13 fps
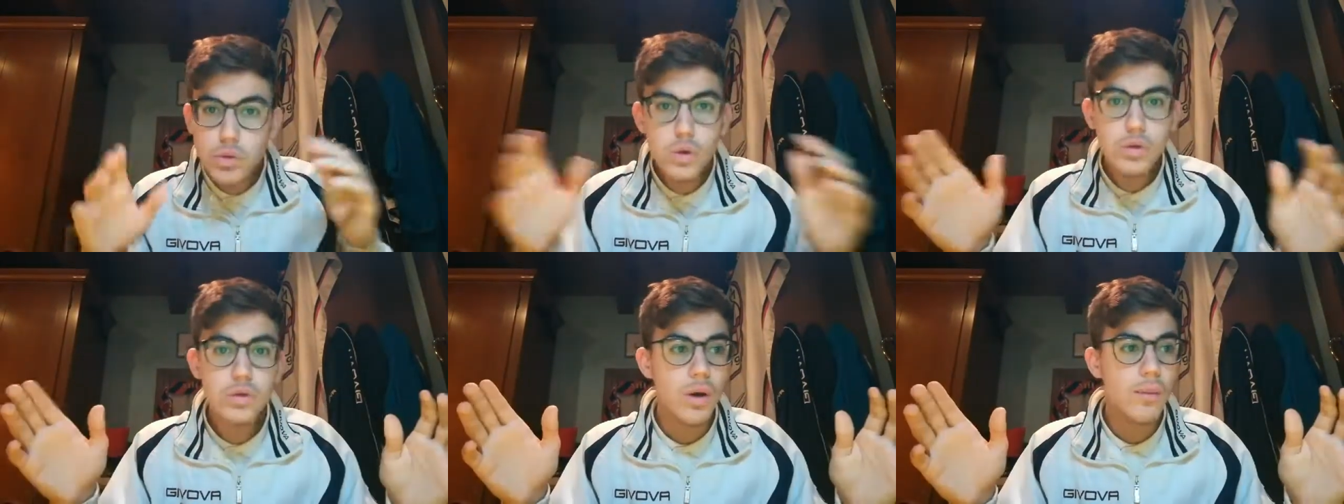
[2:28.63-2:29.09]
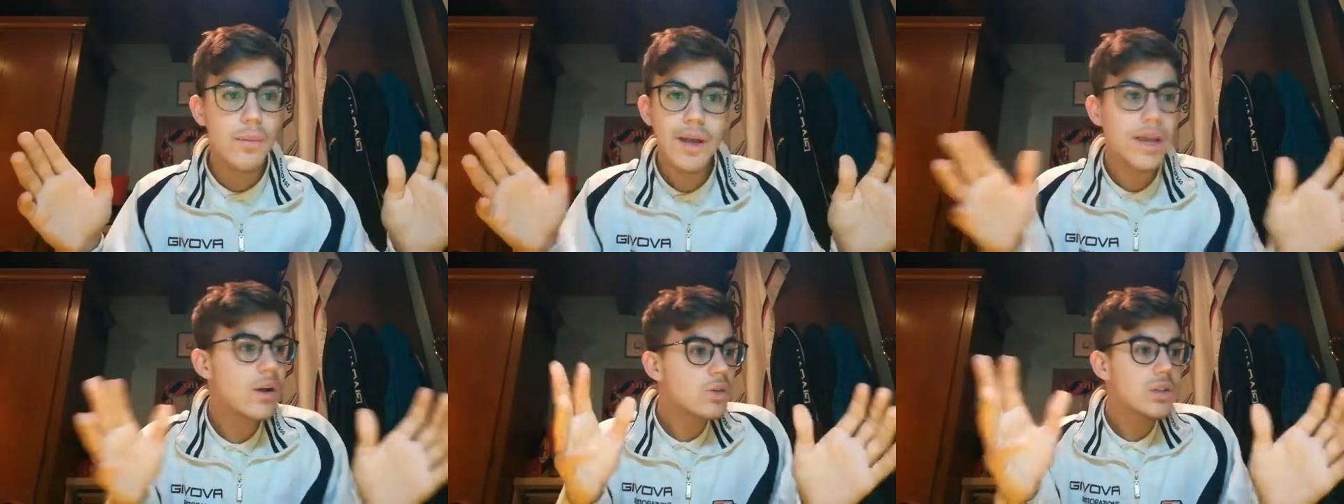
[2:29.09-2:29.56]
tutto,
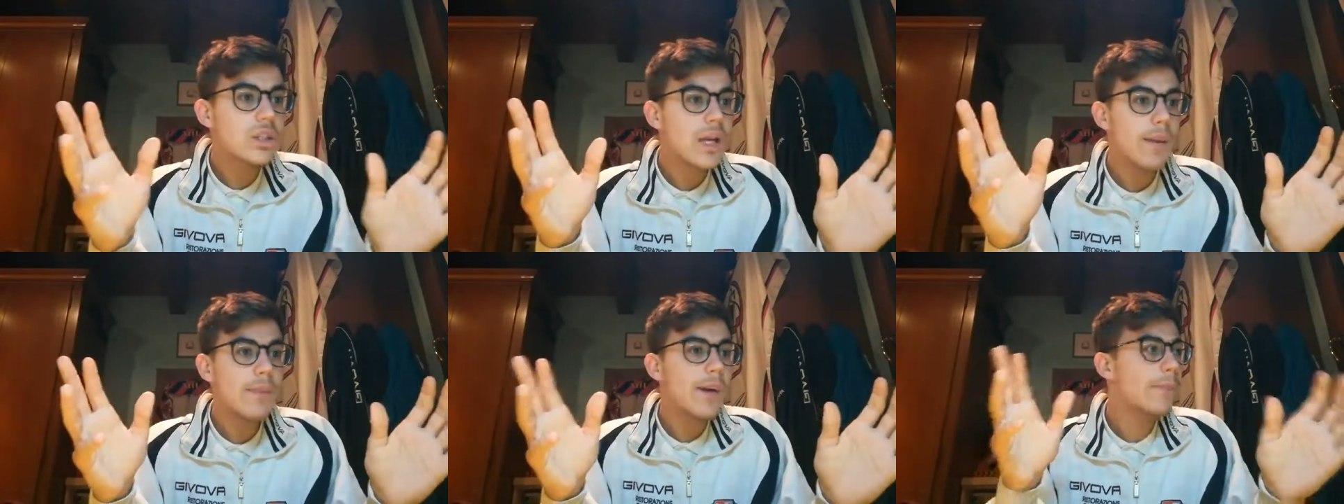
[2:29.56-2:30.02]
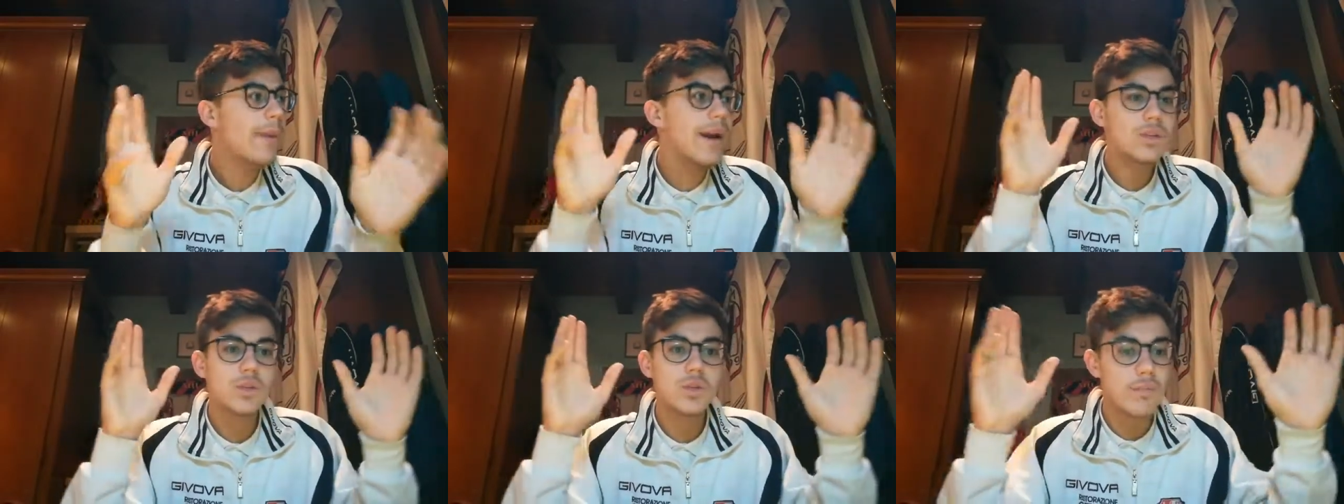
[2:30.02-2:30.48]
perché così abbiamo
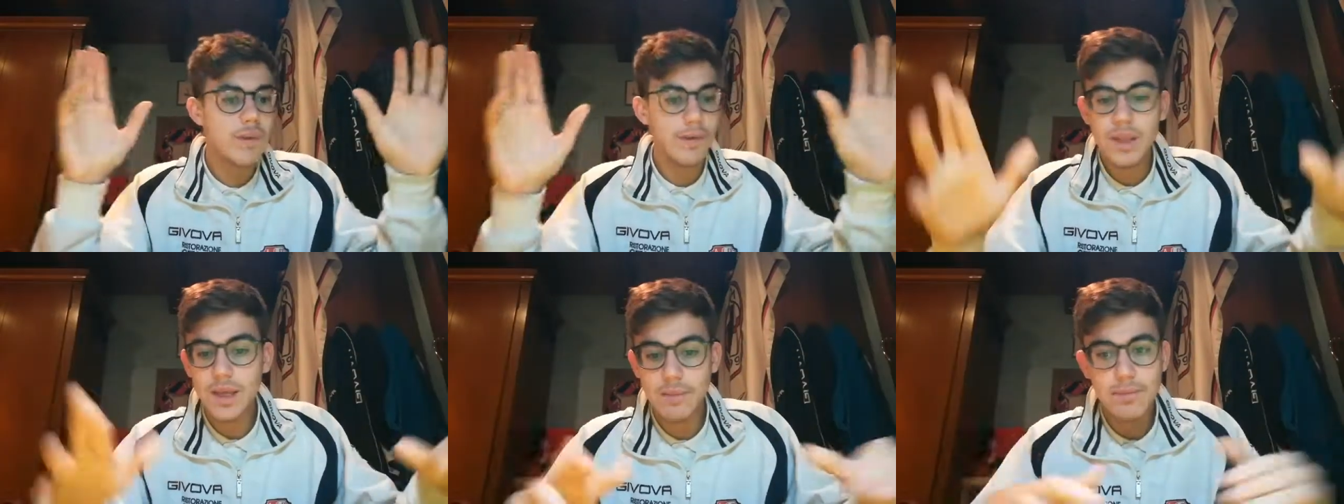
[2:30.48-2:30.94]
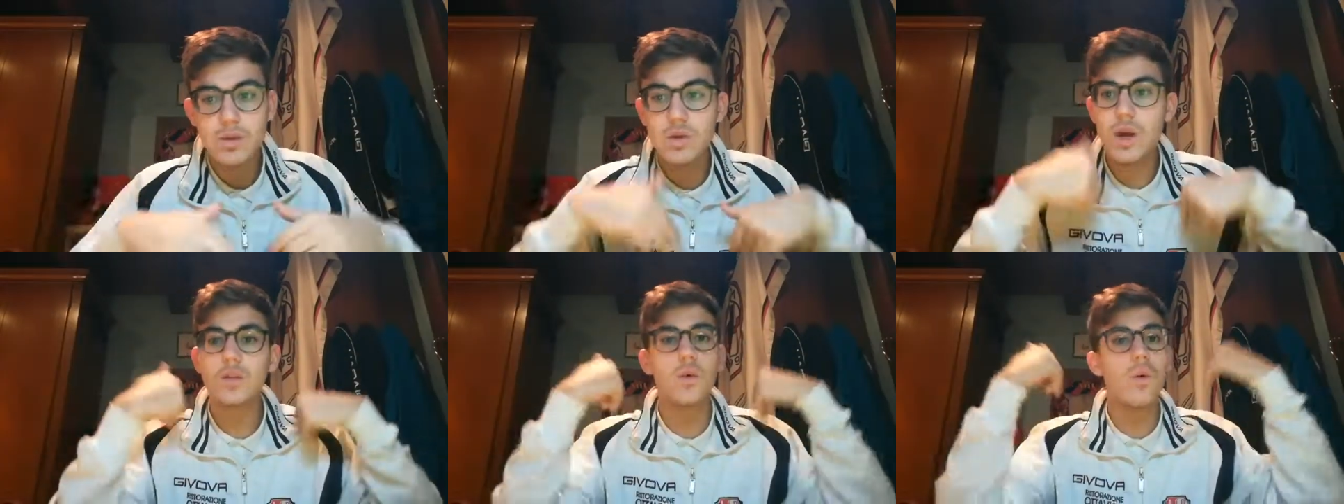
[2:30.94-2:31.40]
perso. A parte che abbiamo
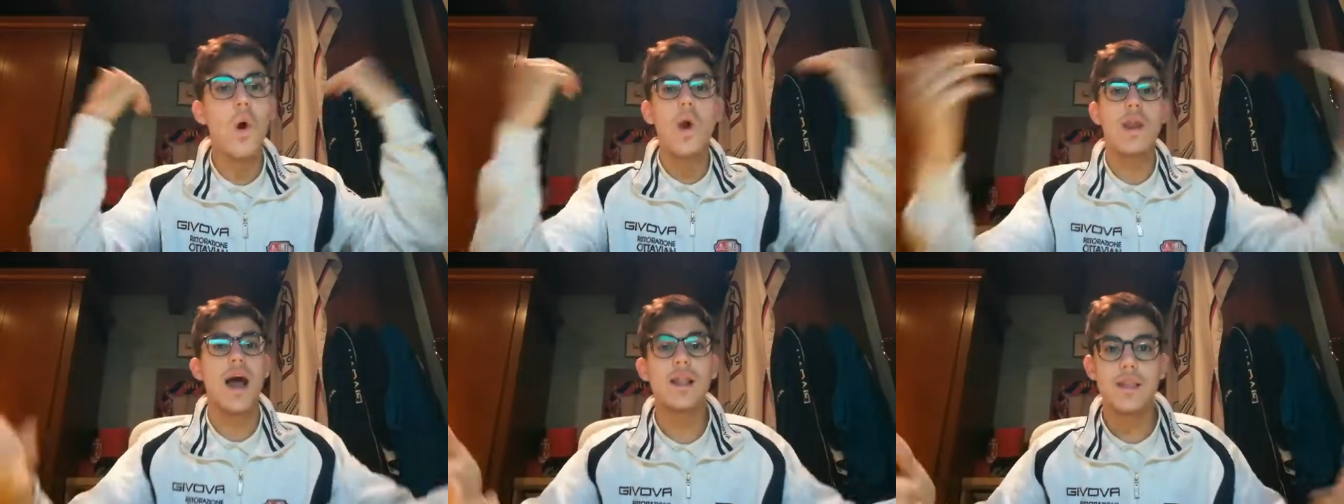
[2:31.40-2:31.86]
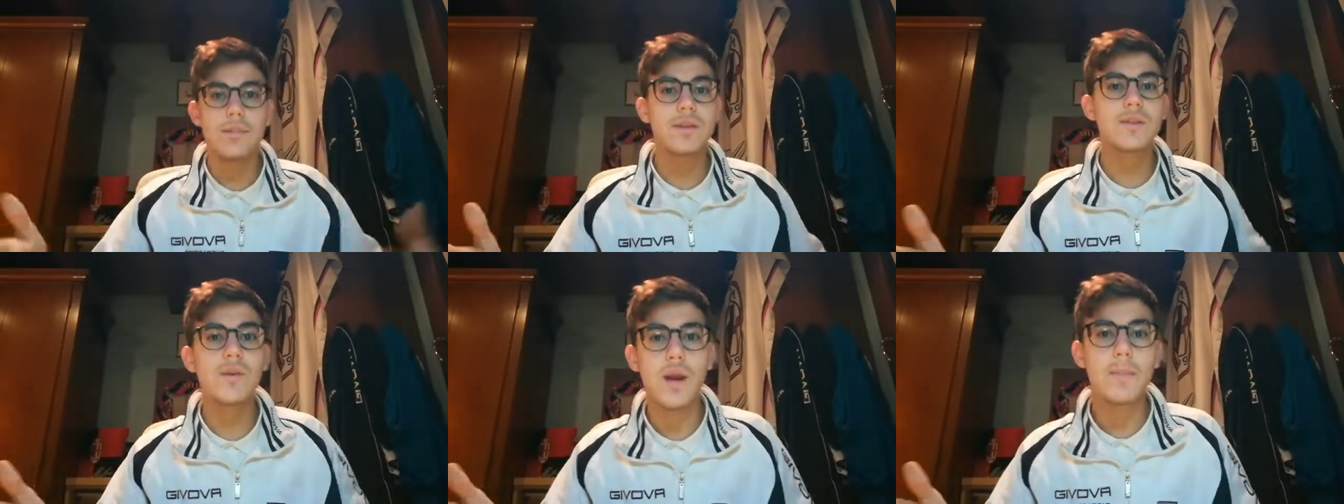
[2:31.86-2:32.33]
giocato un'altra
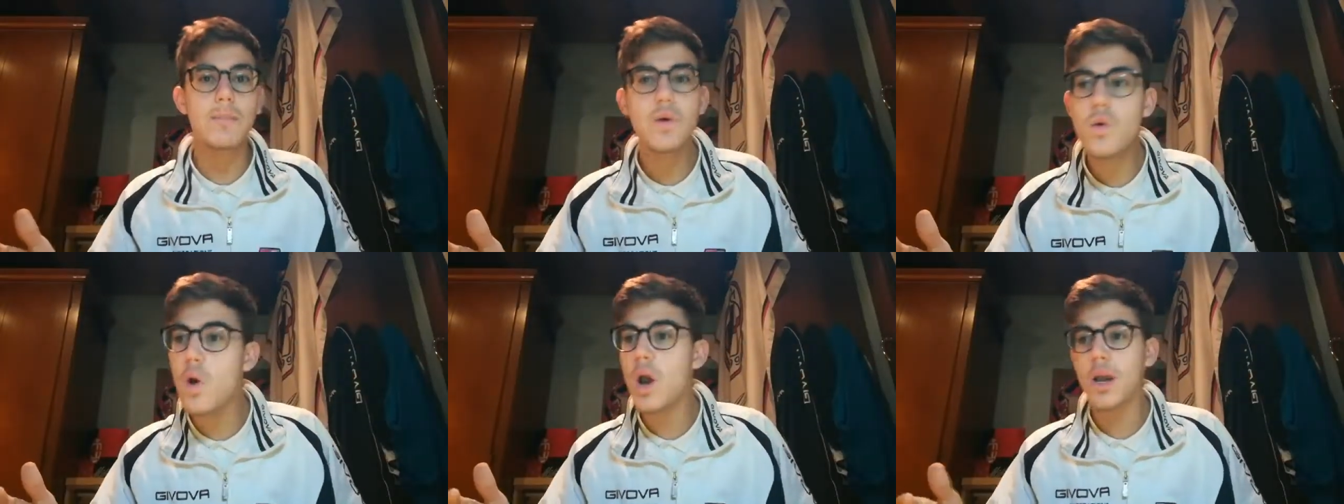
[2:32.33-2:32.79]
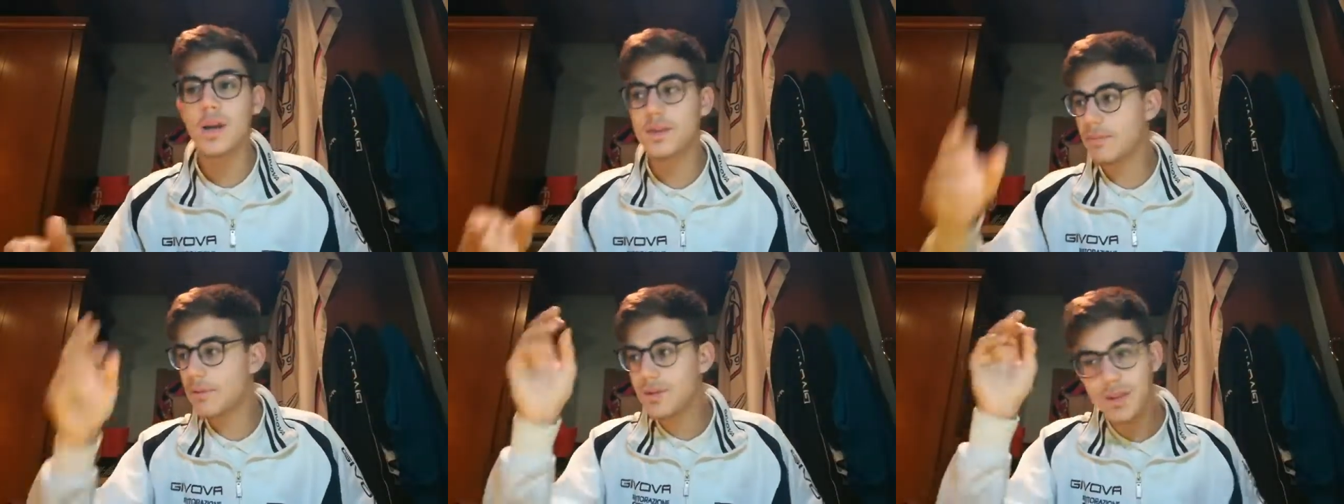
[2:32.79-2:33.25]
mezz'ora in più, che
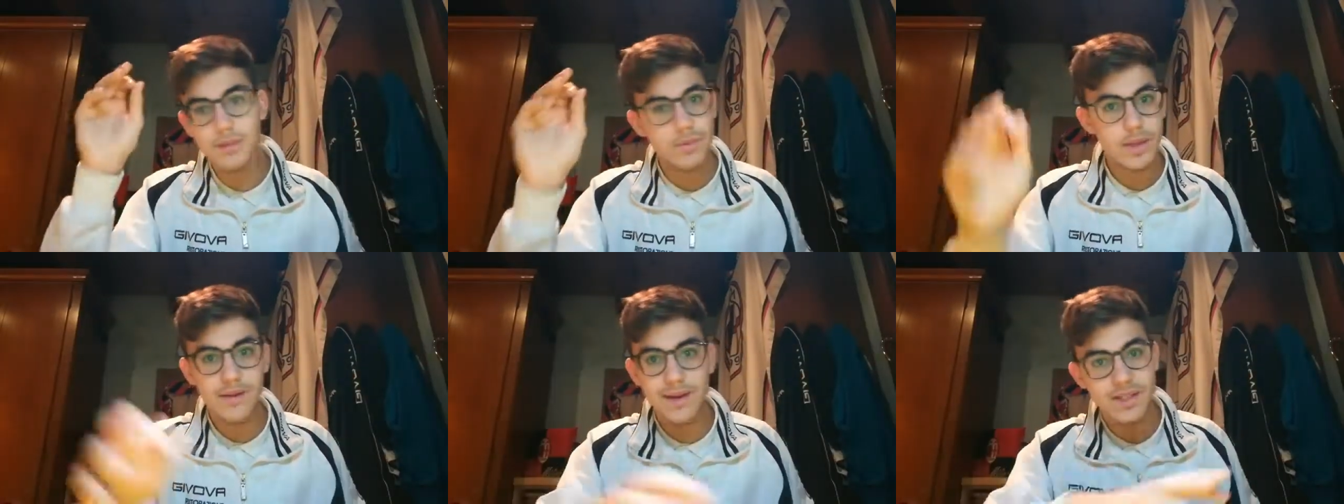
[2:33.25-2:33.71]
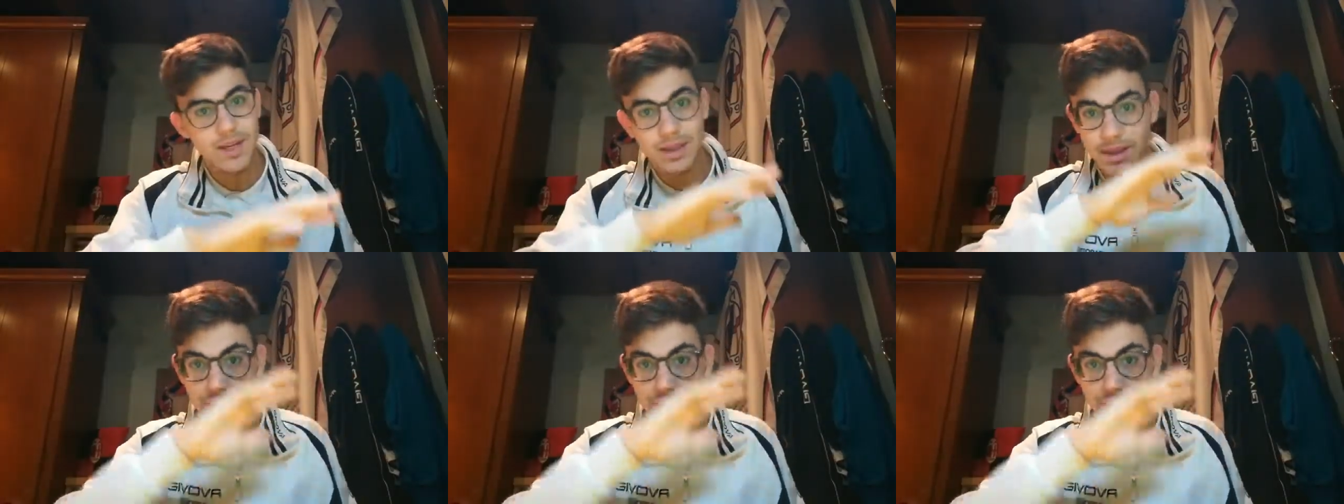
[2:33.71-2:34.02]
questa partita poteva essere